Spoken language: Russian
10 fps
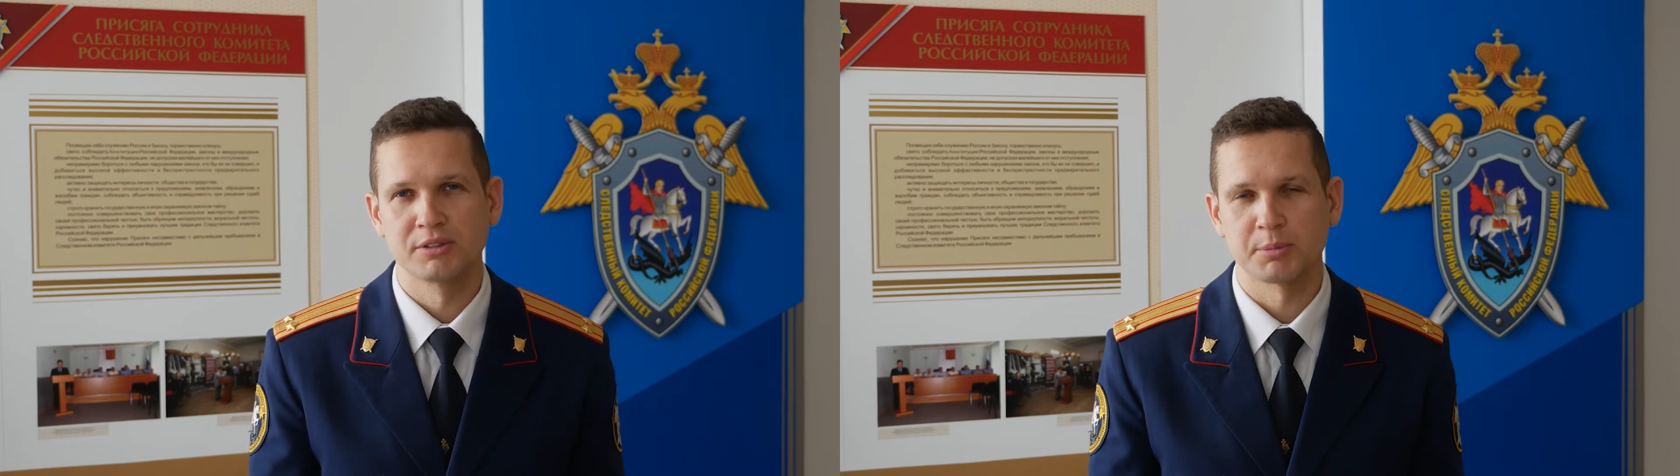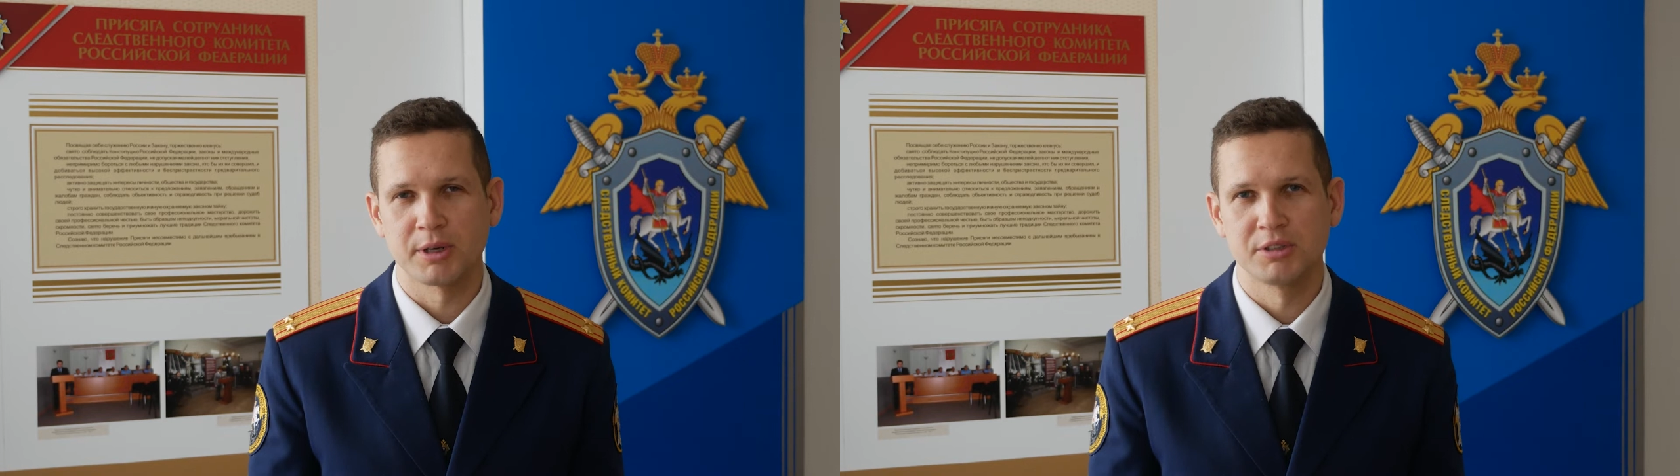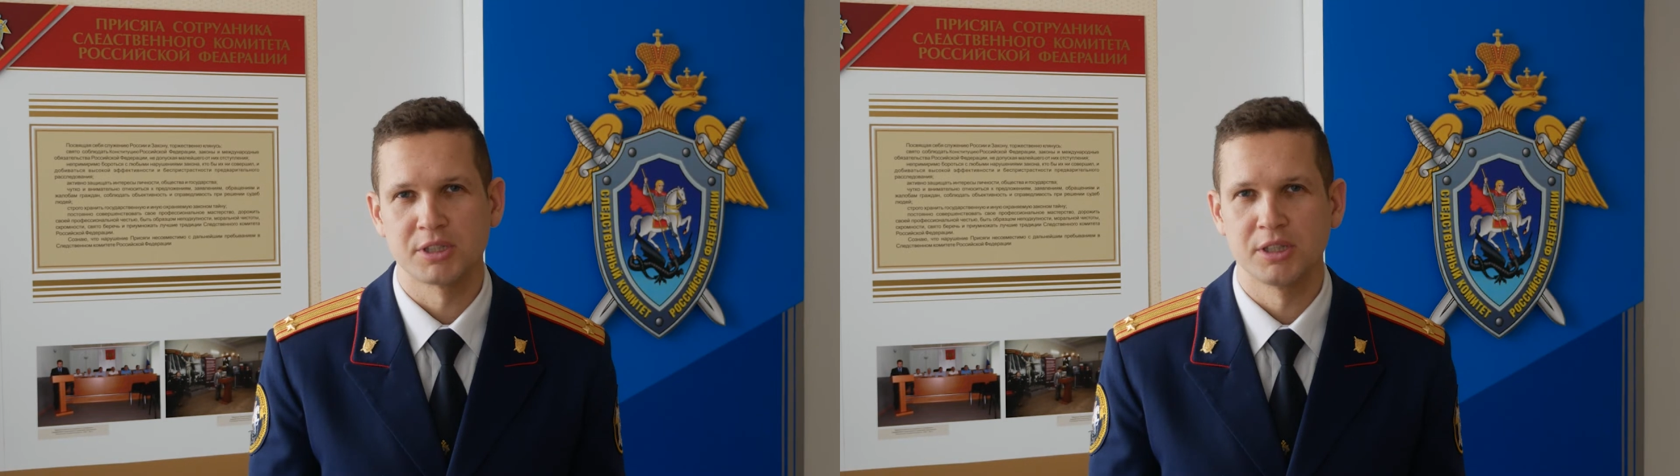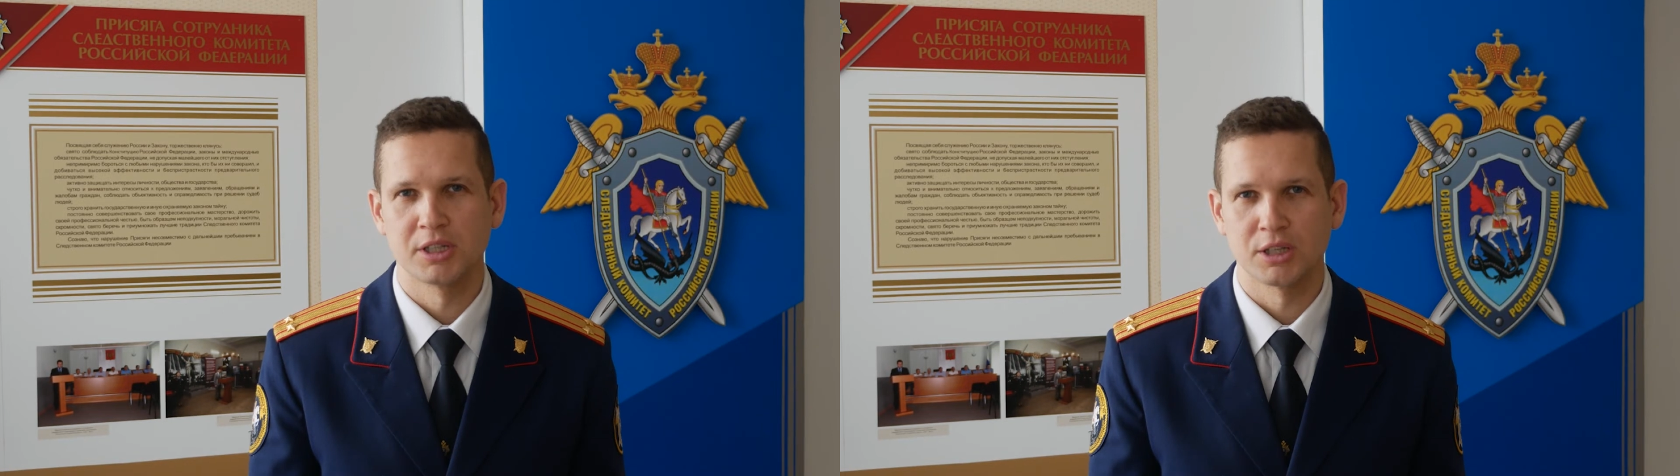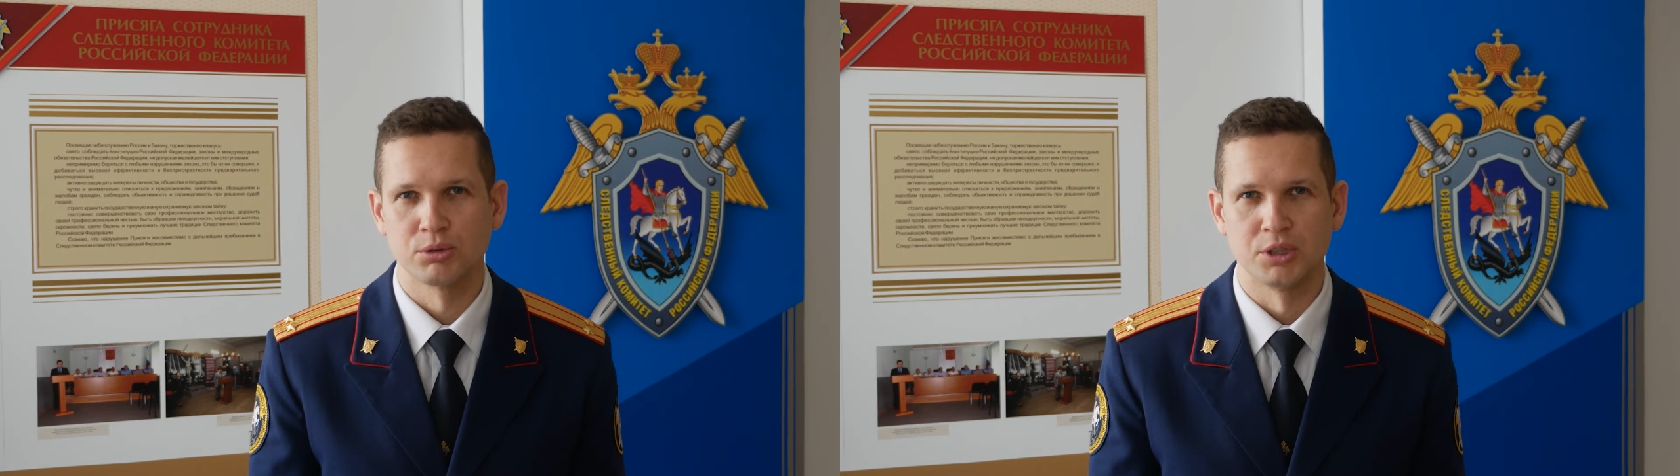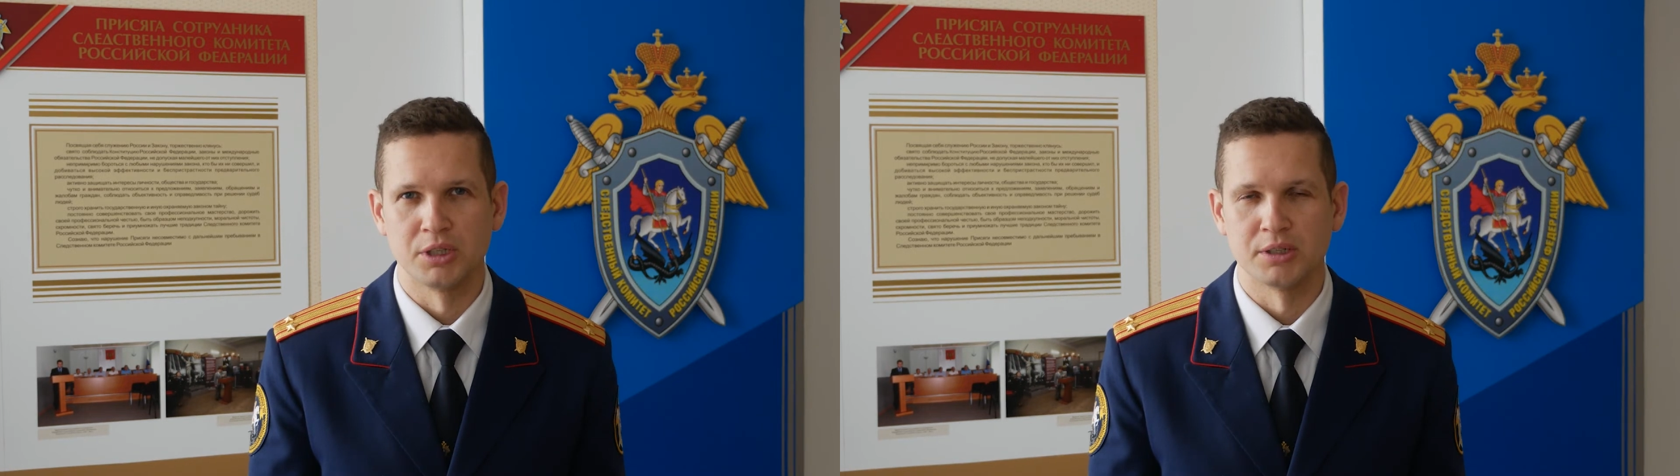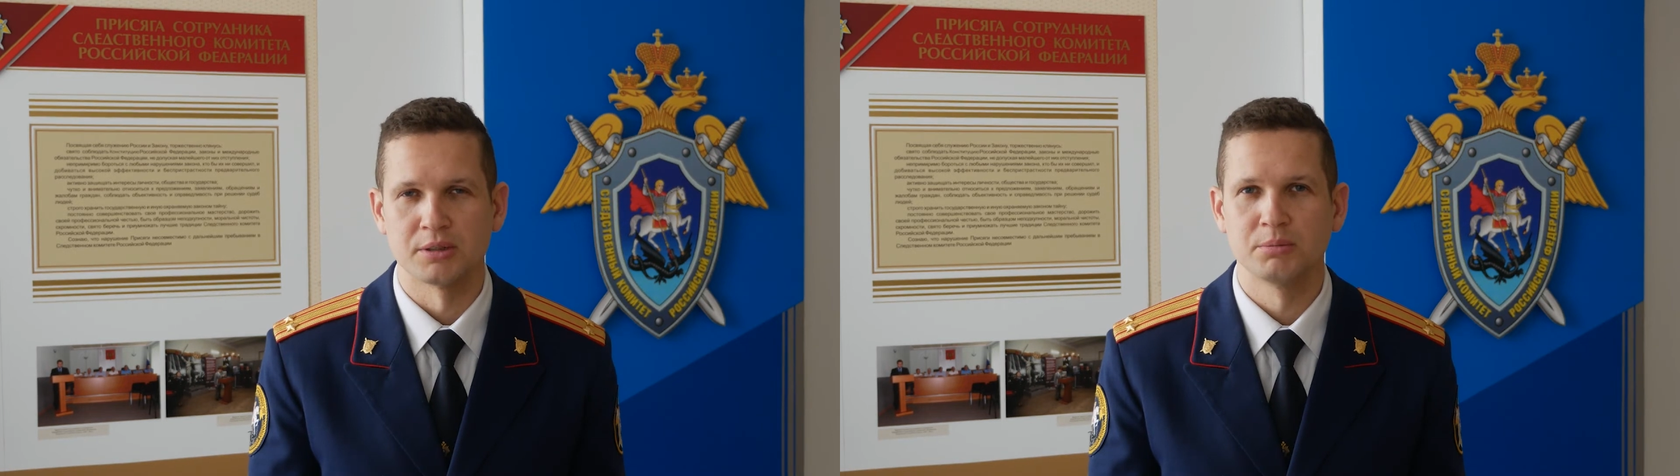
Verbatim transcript: в исправительной колонии.